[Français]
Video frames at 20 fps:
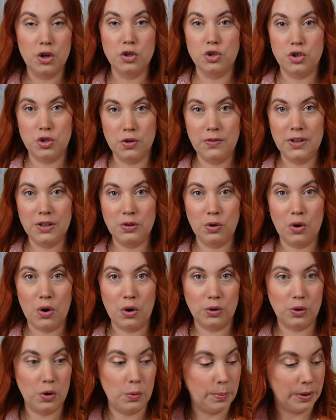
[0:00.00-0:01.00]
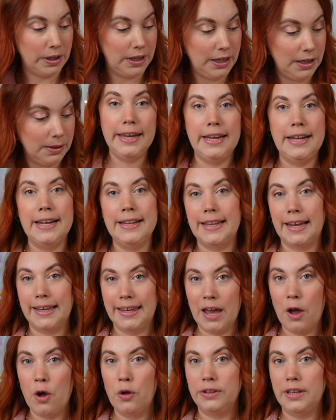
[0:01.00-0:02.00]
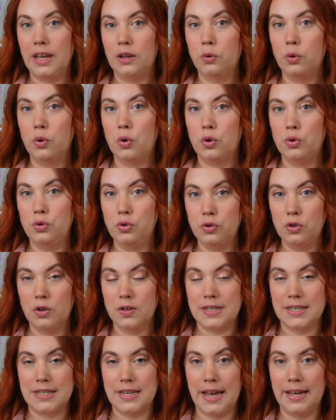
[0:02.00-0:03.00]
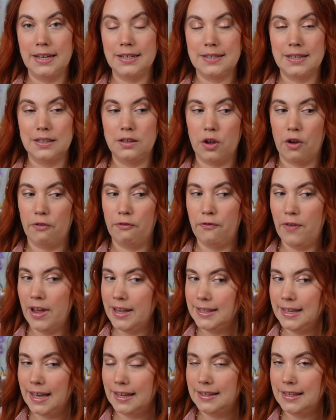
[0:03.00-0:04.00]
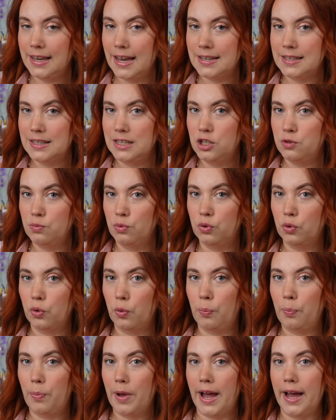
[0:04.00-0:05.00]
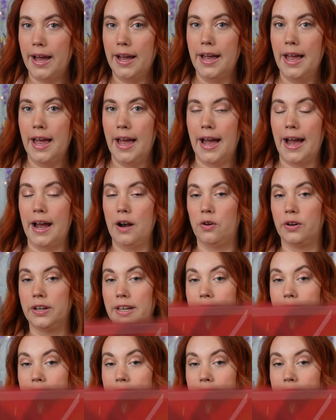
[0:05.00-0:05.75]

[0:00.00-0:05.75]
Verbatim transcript: Je vais te rendre le prix. Il est à 44,95€. C'est un 24K si je me trompe pas. Alors